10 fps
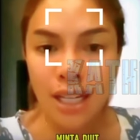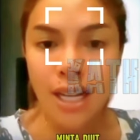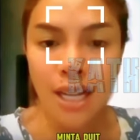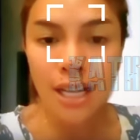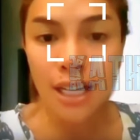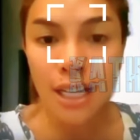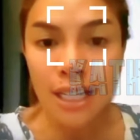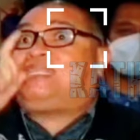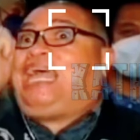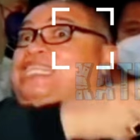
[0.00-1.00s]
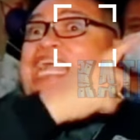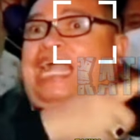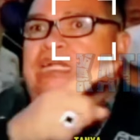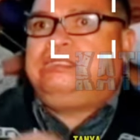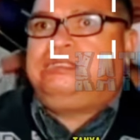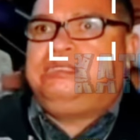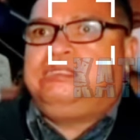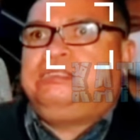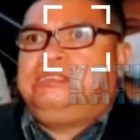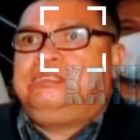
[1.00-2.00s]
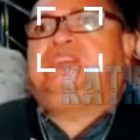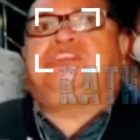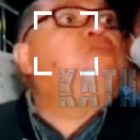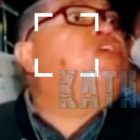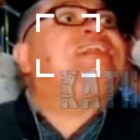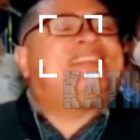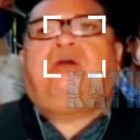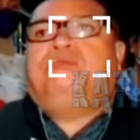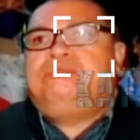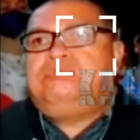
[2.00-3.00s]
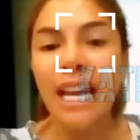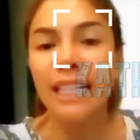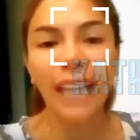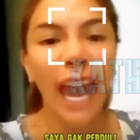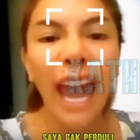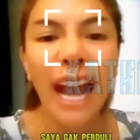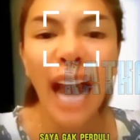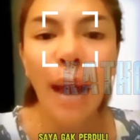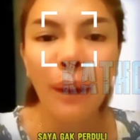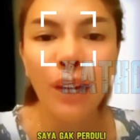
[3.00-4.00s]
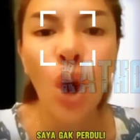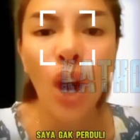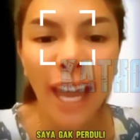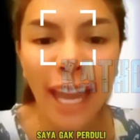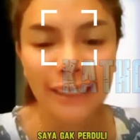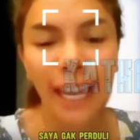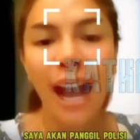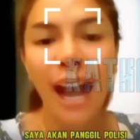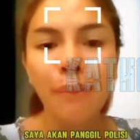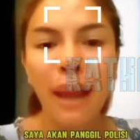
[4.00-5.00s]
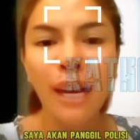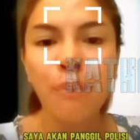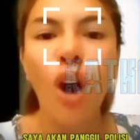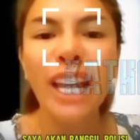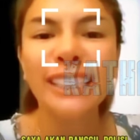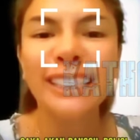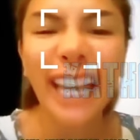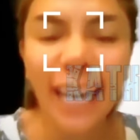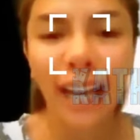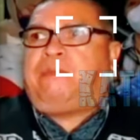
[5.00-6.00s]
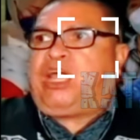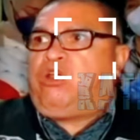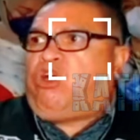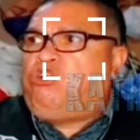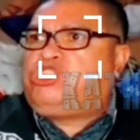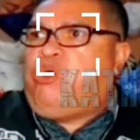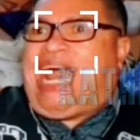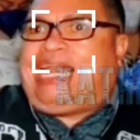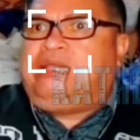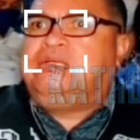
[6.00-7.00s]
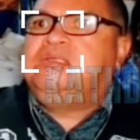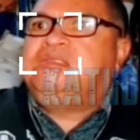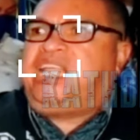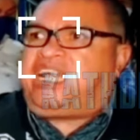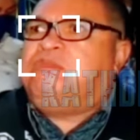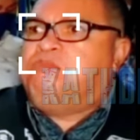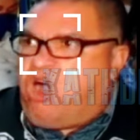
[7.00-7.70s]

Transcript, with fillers: statementnya. Tetapi ketika Nikita mulai melakukan hal yang agresif Rasman.